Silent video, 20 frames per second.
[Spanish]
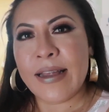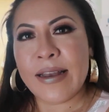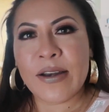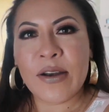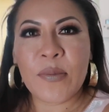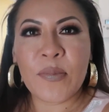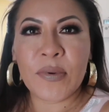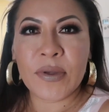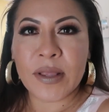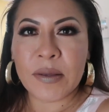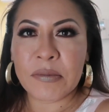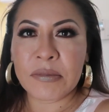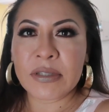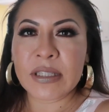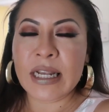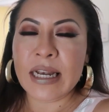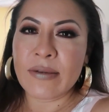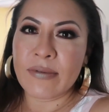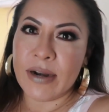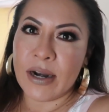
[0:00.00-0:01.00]
No
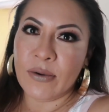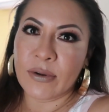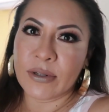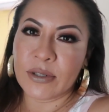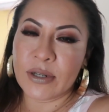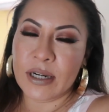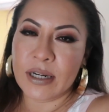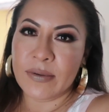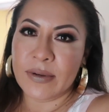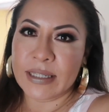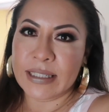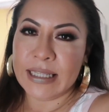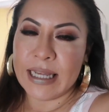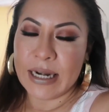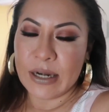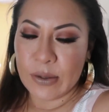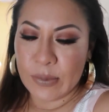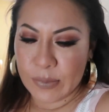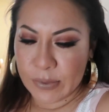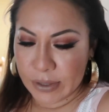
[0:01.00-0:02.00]
pudimos celebrar nuestro
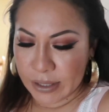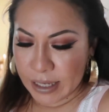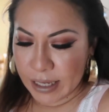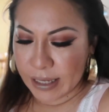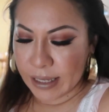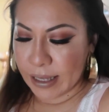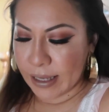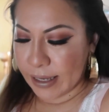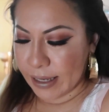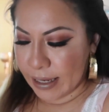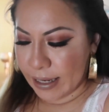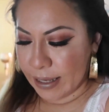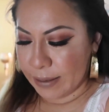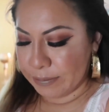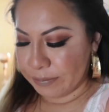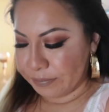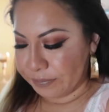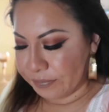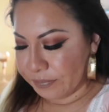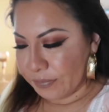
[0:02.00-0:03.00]
aniversario porque, ¿qué
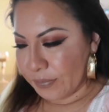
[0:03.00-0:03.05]
creen?